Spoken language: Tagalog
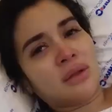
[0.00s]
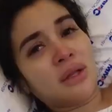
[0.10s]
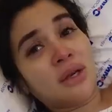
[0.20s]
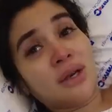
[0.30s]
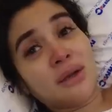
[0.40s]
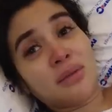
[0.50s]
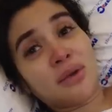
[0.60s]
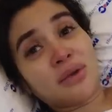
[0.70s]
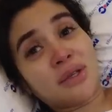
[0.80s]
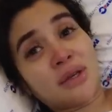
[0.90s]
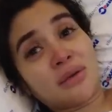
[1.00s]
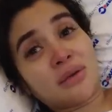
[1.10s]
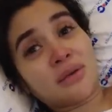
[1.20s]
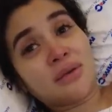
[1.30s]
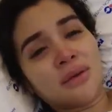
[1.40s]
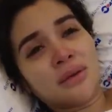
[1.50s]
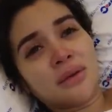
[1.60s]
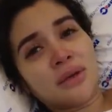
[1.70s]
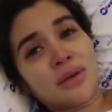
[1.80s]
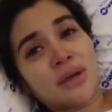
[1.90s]
Narinig mo yung sigaw ko?
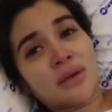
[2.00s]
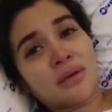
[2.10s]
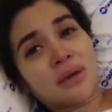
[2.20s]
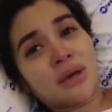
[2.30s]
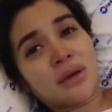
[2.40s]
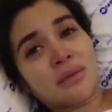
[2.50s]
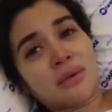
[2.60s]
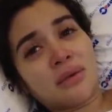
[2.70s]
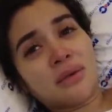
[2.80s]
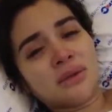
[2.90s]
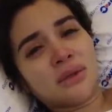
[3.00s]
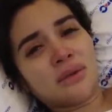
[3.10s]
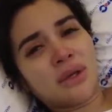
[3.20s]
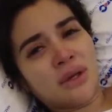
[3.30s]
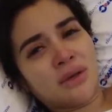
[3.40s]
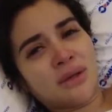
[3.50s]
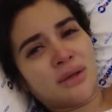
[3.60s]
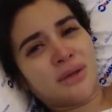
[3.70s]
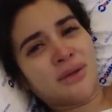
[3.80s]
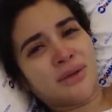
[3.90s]
Yung iyak ko, narinig mo. Kuna lang
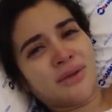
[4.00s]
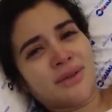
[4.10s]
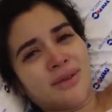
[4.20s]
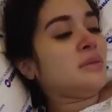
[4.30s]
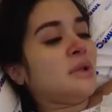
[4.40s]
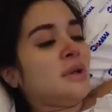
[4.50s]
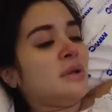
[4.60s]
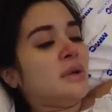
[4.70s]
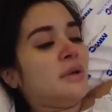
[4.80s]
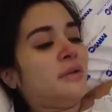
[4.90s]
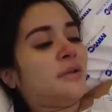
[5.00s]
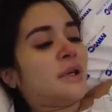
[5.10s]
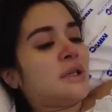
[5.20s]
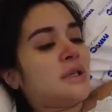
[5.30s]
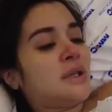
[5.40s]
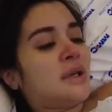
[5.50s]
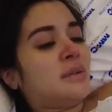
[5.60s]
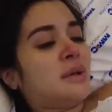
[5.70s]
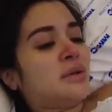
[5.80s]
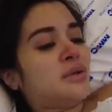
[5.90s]
dito. 4cm
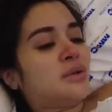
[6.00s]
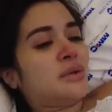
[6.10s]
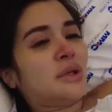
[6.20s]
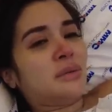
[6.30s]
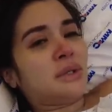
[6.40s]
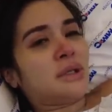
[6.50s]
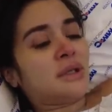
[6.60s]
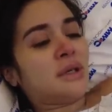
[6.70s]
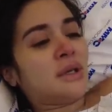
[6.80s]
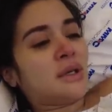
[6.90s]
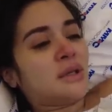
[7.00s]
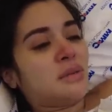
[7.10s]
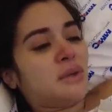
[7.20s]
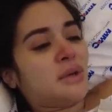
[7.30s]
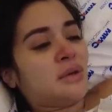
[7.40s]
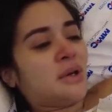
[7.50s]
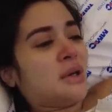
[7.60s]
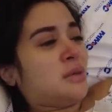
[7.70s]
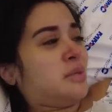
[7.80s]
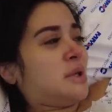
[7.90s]
na gusto ko na mag-CS pero
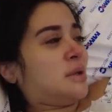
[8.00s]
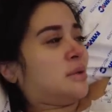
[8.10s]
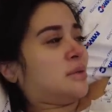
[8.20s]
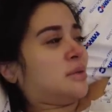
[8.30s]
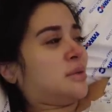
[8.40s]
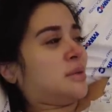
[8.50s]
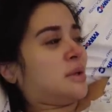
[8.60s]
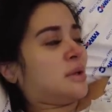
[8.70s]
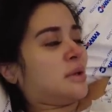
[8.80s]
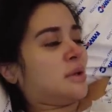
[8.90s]
ayaw pa ni doktora.